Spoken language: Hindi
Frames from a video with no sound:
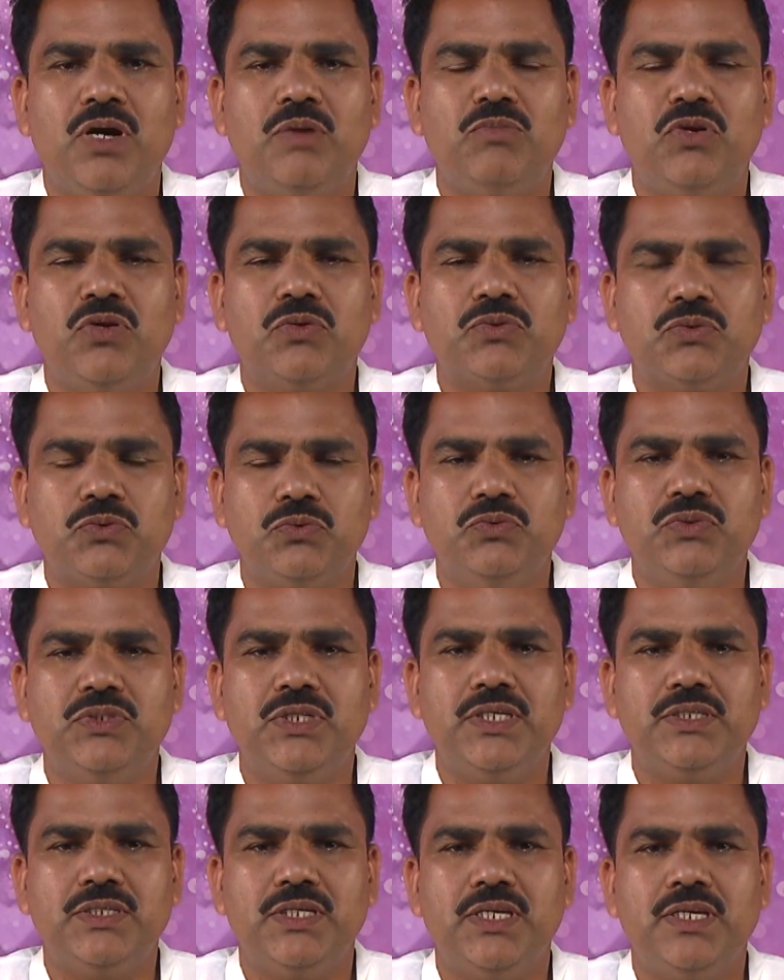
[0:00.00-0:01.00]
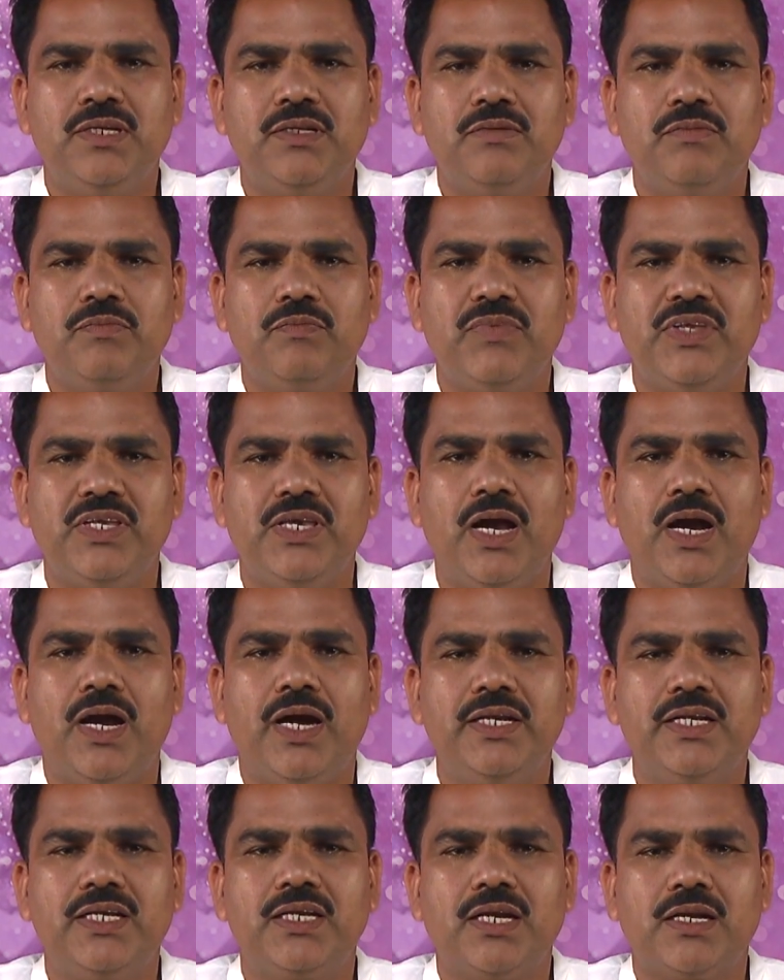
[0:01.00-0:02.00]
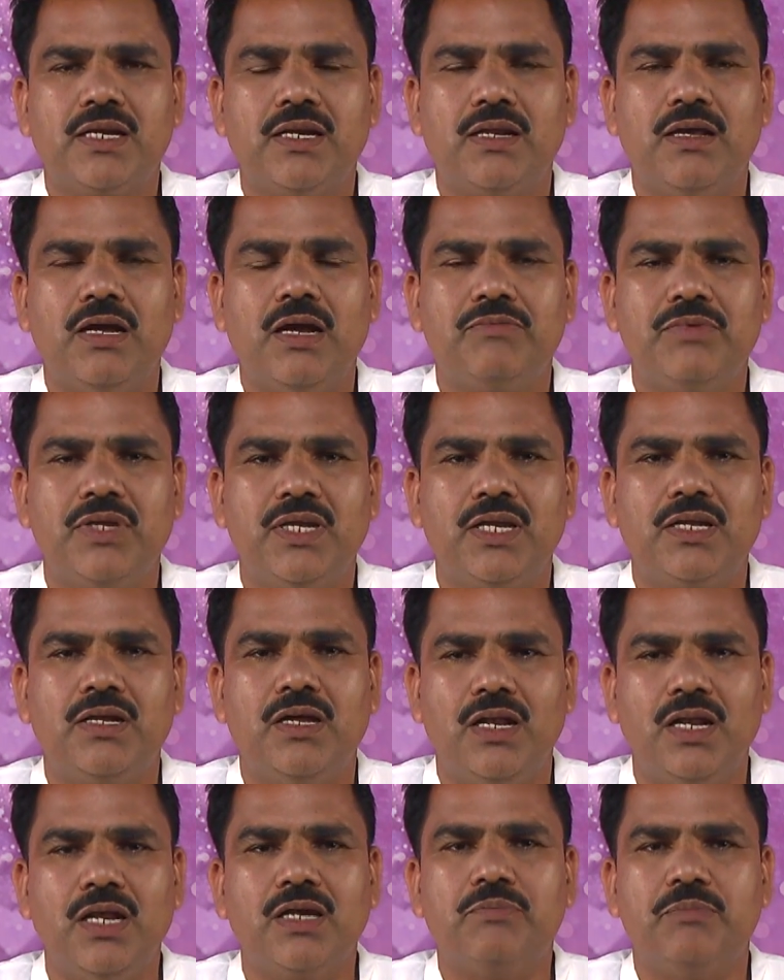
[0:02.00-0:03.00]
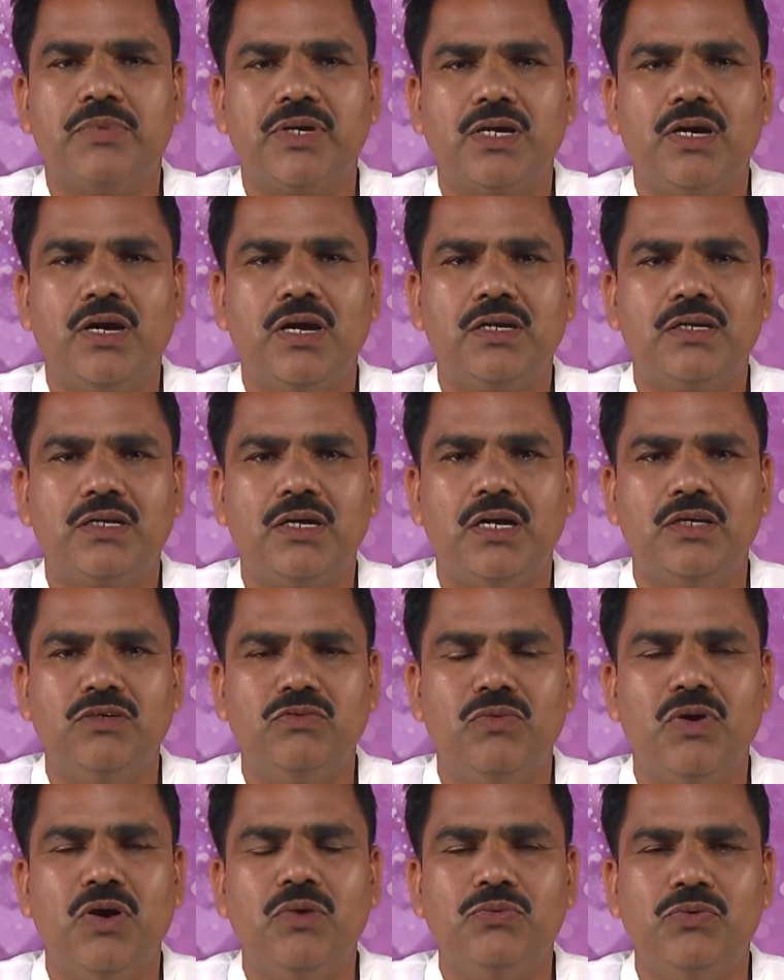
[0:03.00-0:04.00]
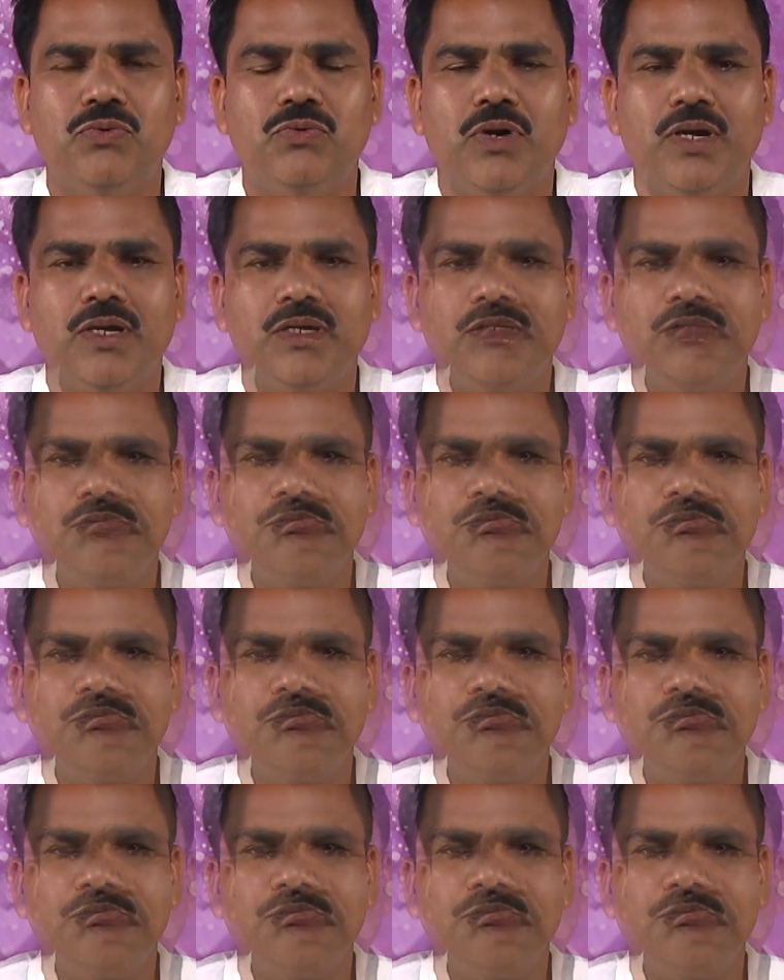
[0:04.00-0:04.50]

हम लोग सुनते थे यह आने के बाद एक अलग प्रकार का अनुभव हुआ